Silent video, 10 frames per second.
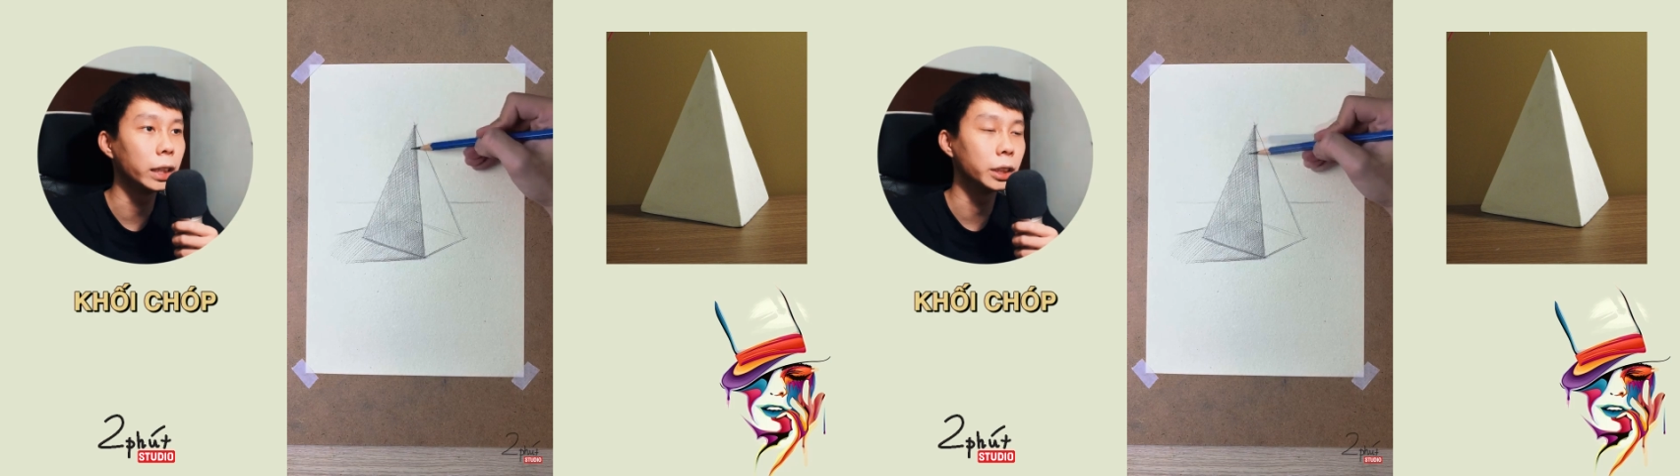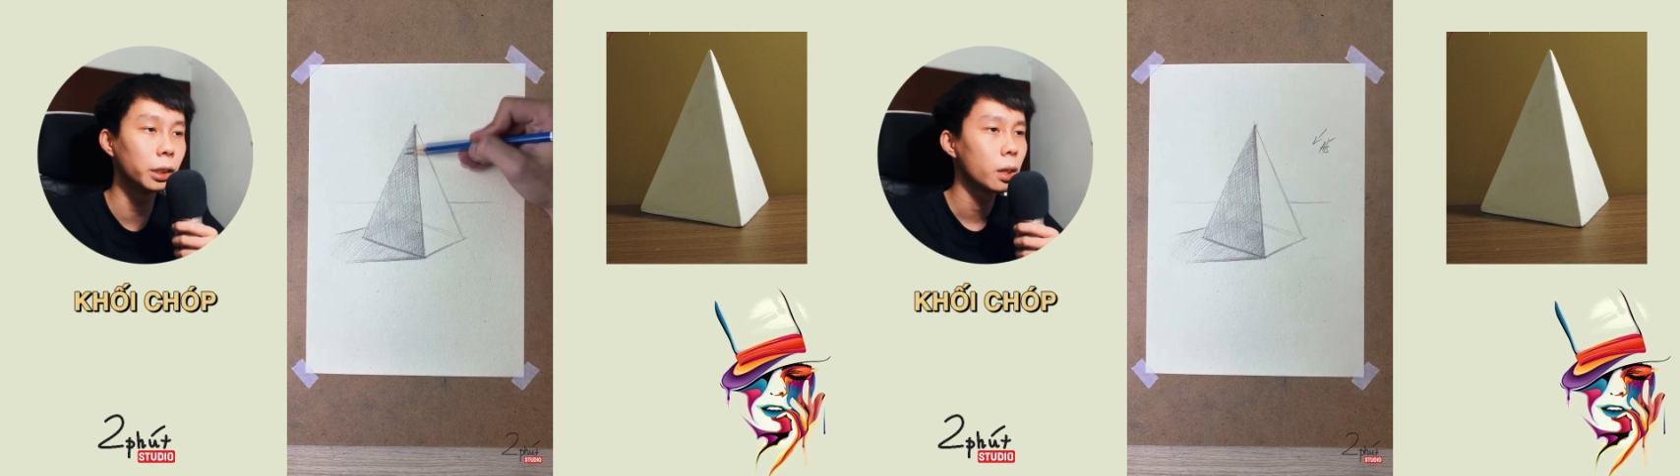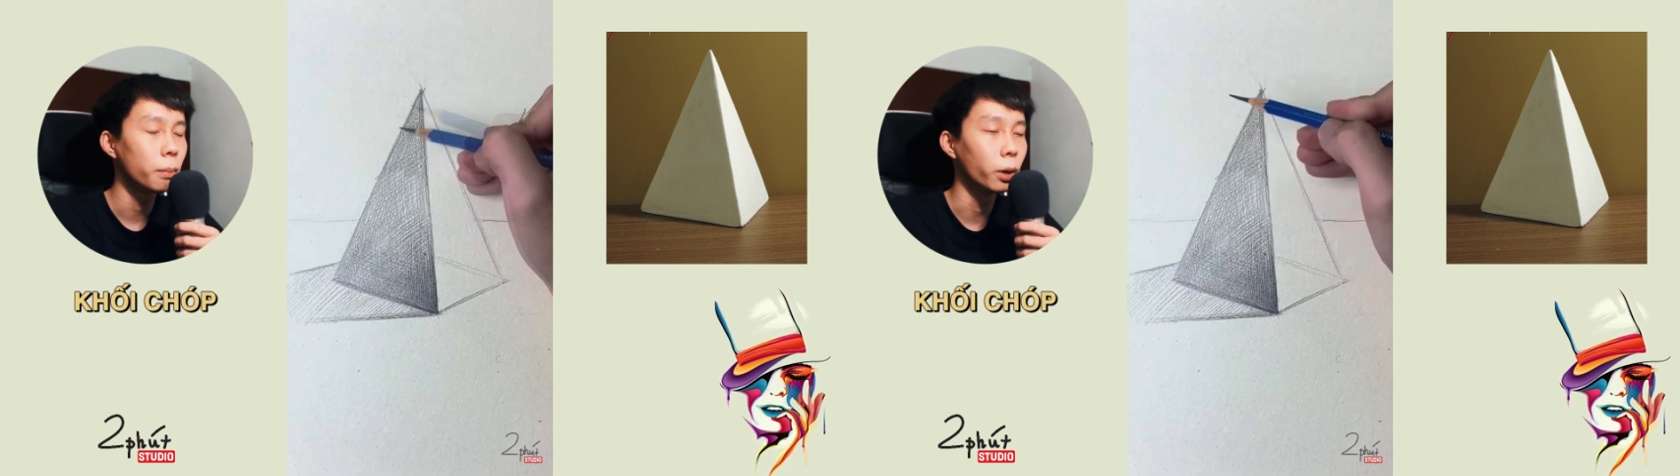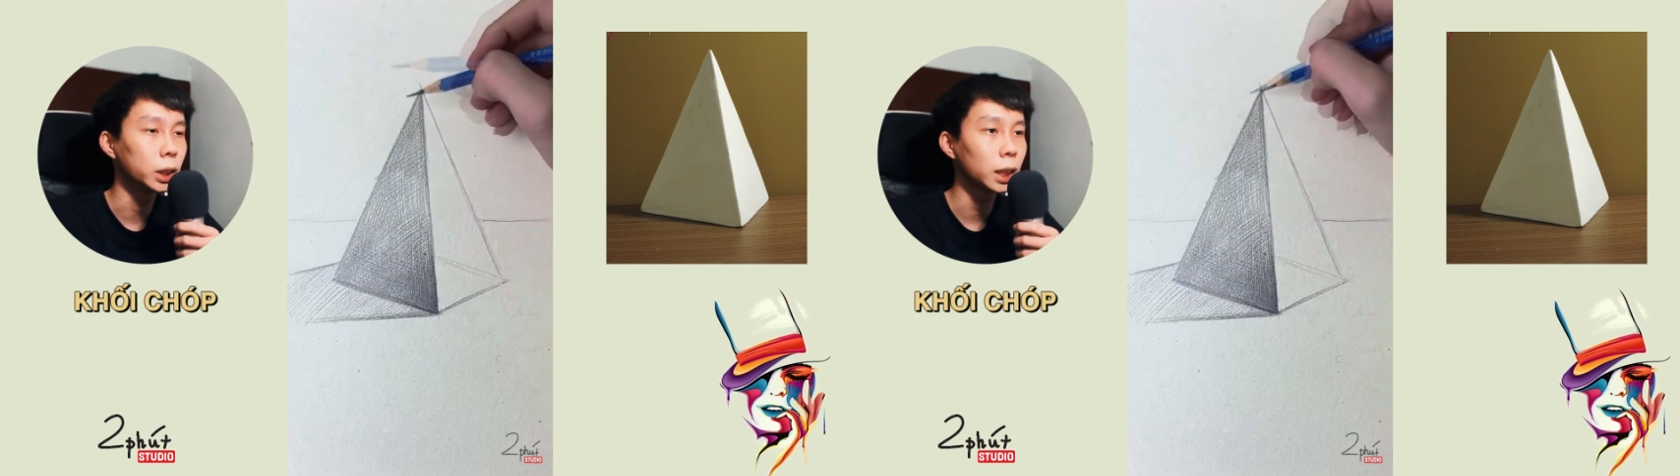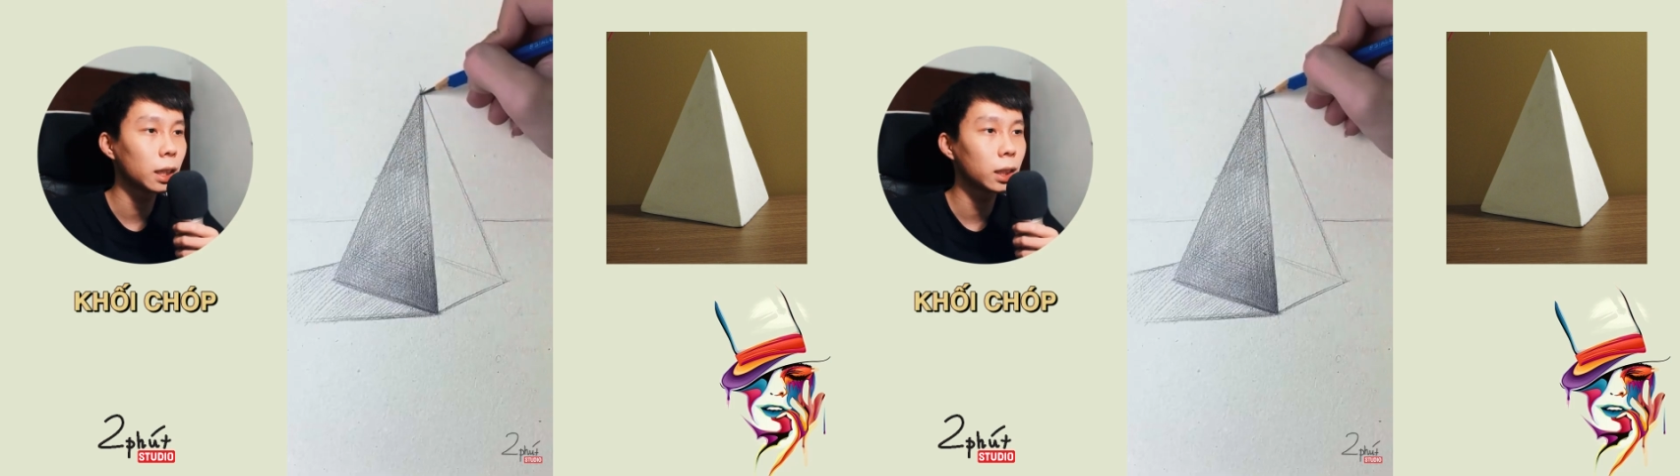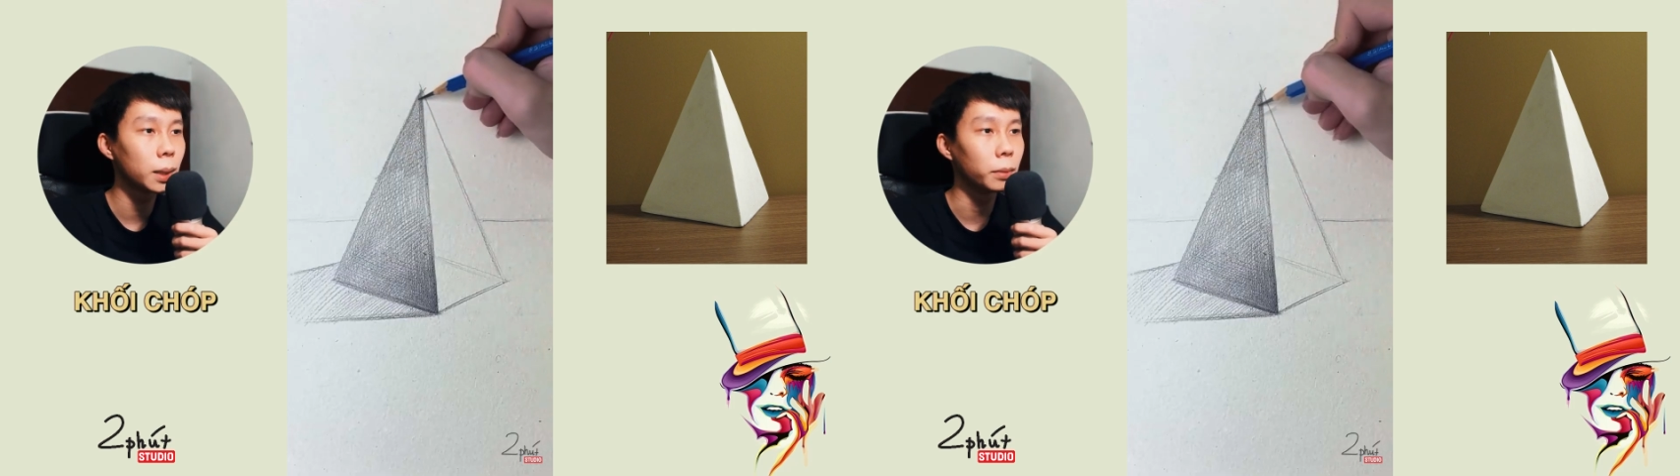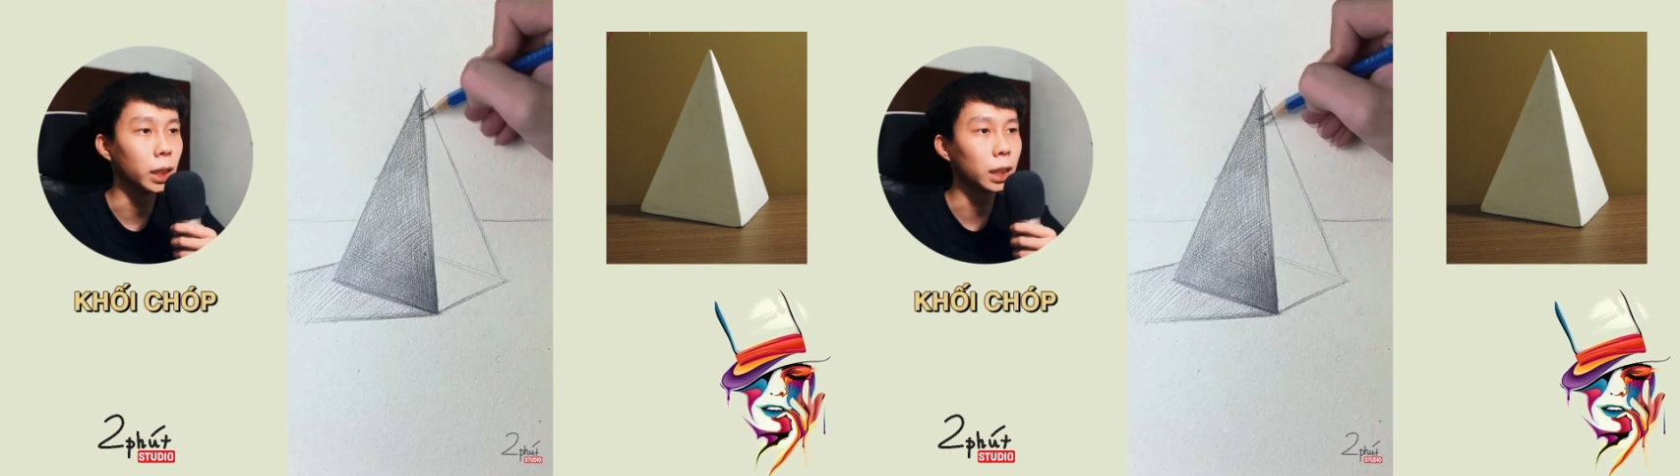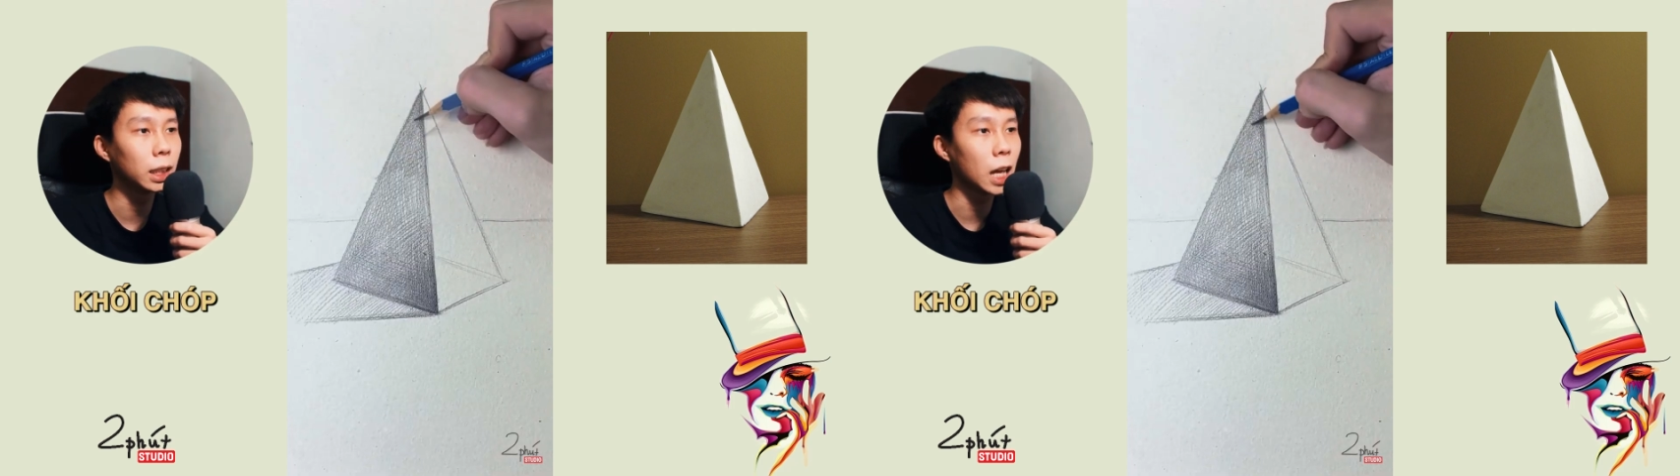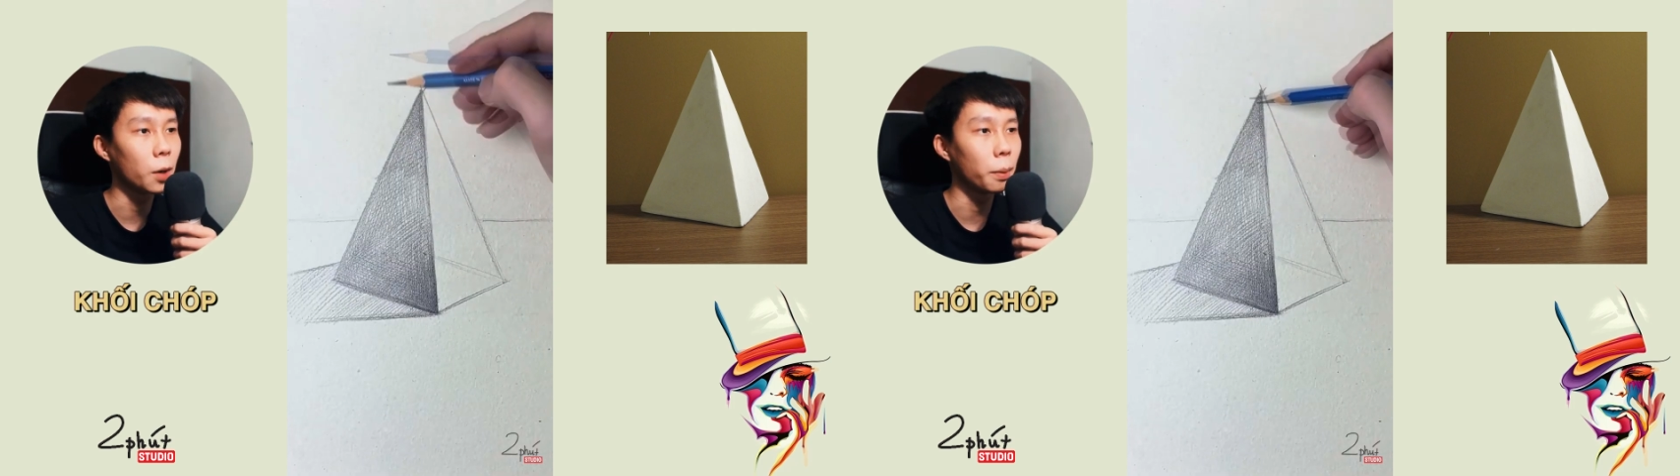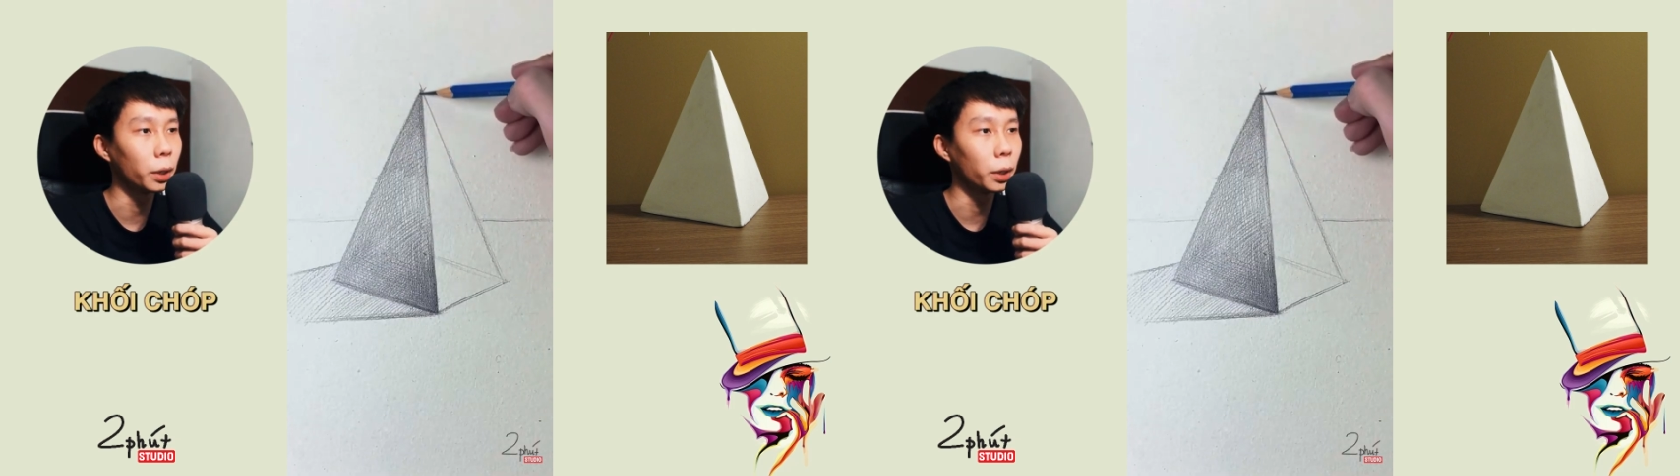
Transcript: trước mọi người sẽ tăng đậm đến khi nào mà